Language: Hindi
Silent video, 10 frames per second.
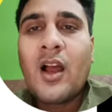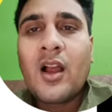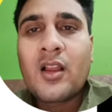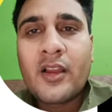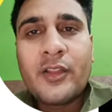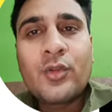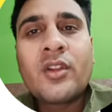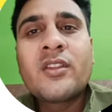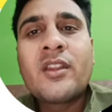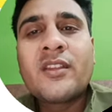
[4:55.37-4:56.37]
कई
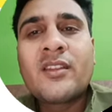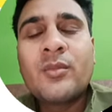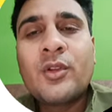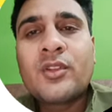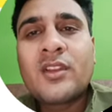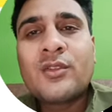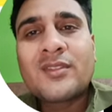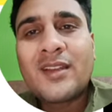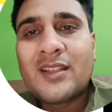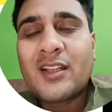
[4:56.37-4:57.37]
धुरंधर ऐसे भी होते हैं जो
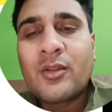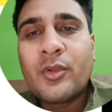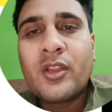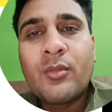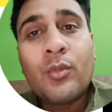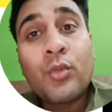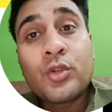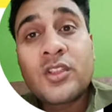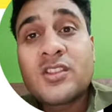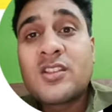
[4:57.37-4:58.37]
सात आठ महीने में बहुत
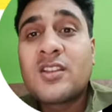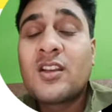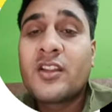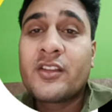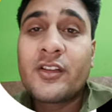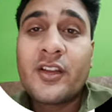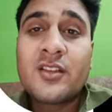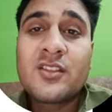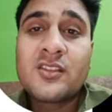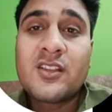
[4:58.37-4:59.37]
अच्छी सीख लेते हैं ढंग से
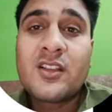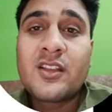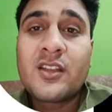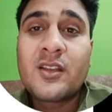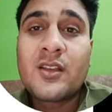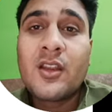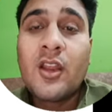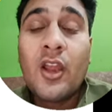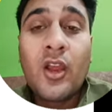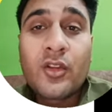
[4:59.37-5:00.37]
सीख लेते हैं
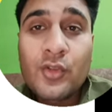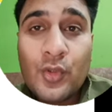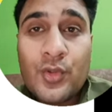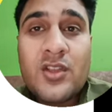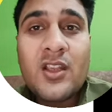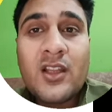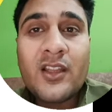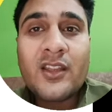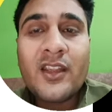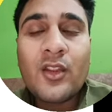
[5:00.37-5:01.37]
क्यों सीख लेते
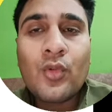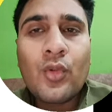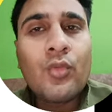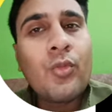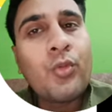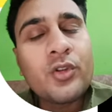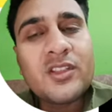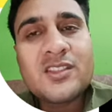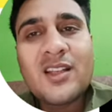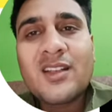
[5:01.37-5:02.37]
हैं क्योंकि वो बहुत
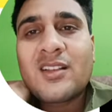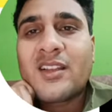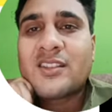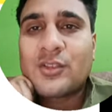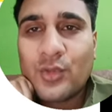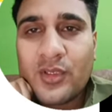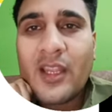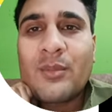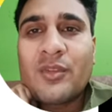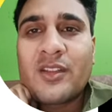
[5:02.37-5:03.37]
अच्छा खासा इसको
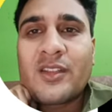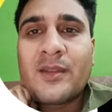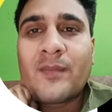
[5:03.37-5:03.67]
टाइम देते हैं